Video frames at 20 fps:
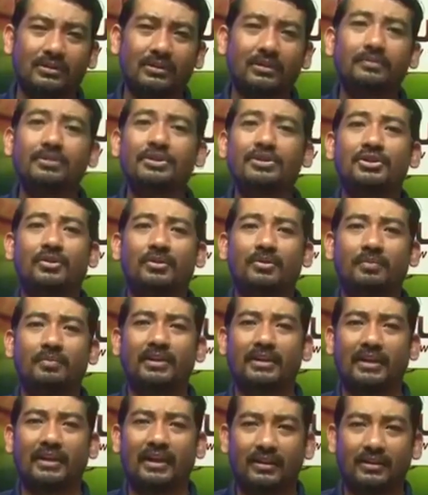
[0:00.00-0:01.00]
cứ bị trôi
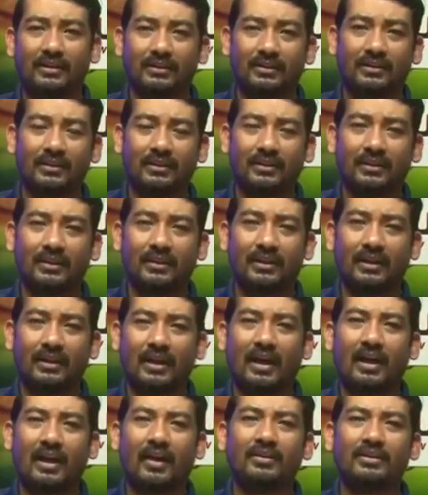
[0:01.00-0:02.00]
về cả hỏi
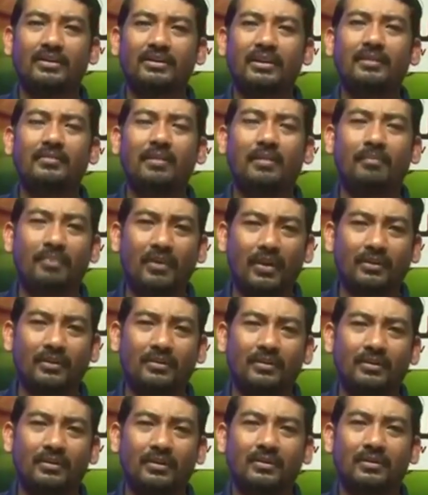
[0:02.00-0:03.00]
hỏi ti bầm phật
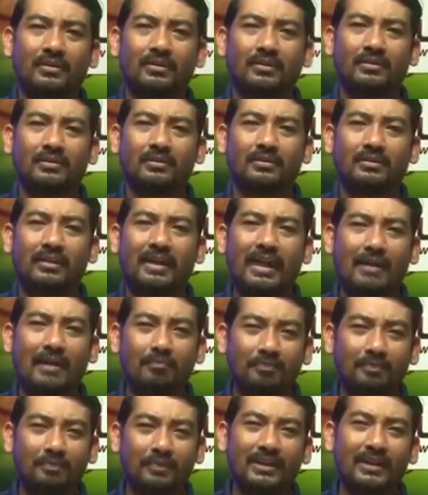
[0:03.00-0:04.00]

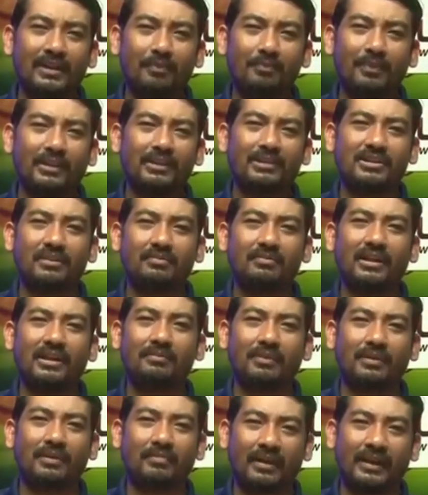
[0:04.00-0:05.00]
cam pia bất chịu
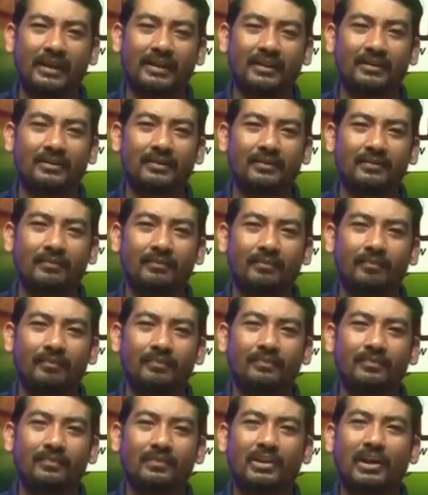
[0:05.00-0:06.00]
miên bật mền
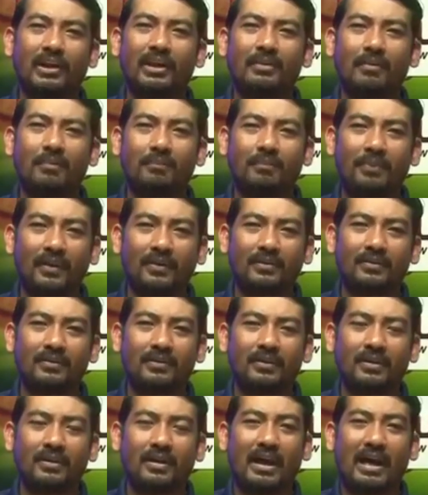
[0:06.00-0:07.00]
ti bầm phật
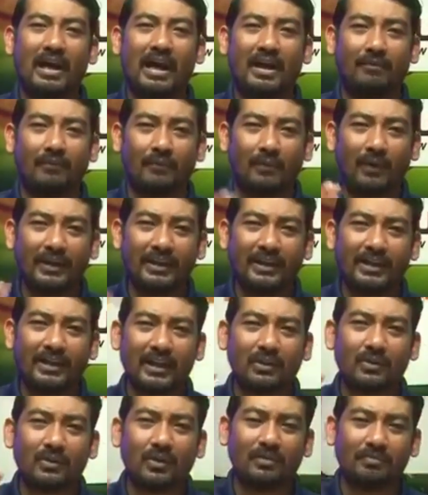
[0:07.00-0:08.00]
à vây
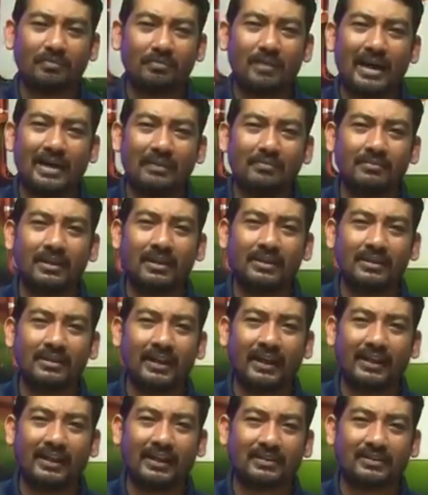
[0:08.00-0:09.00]
để con ban mưa
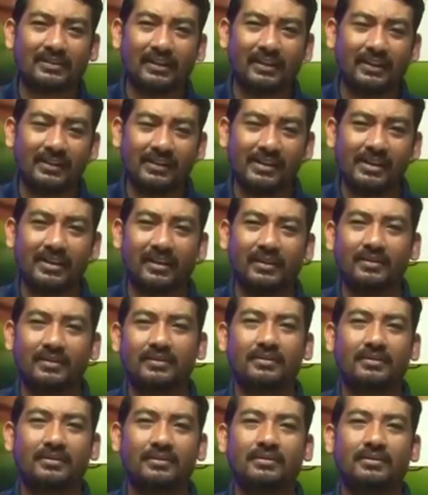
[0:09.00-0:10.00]
nghe à gì đấy
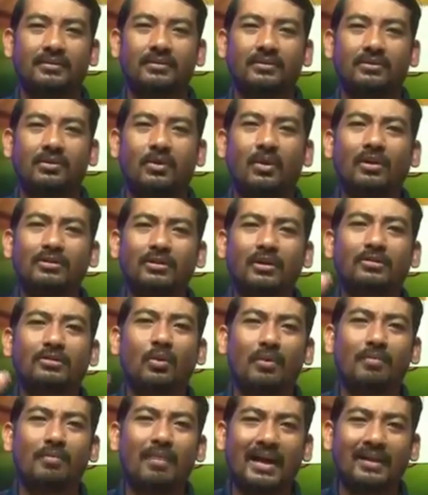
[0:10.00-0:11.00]
con tập
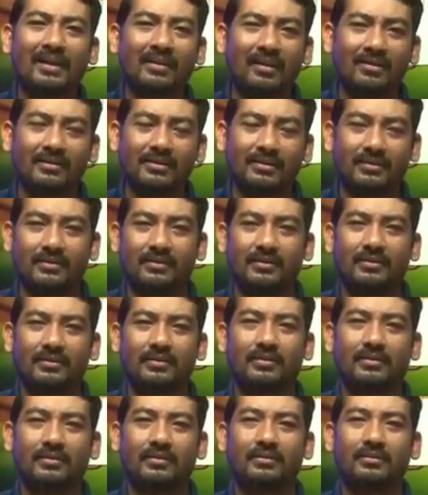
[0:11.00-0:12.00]
tua ban thôi
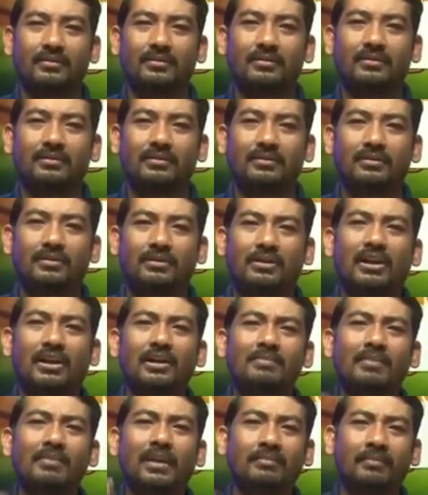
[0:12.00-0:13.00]

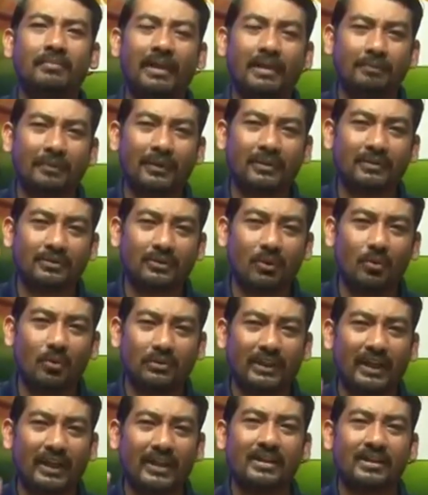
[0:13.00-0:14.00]
cứ mình miên phần
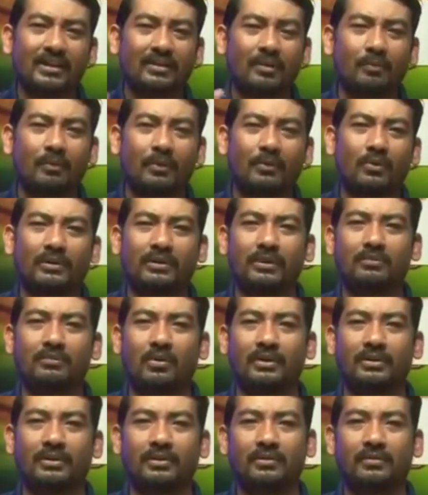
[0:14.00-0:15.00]
tụ tê được không một cô tìm
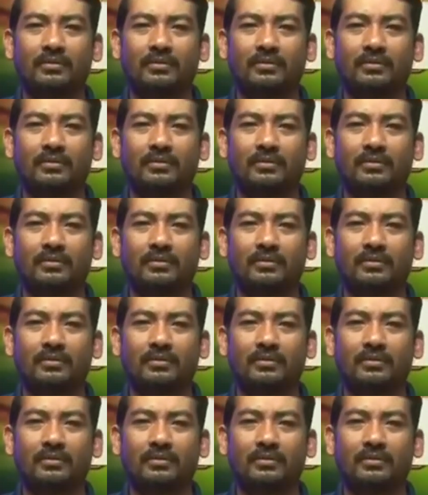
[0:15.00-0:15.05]
mùi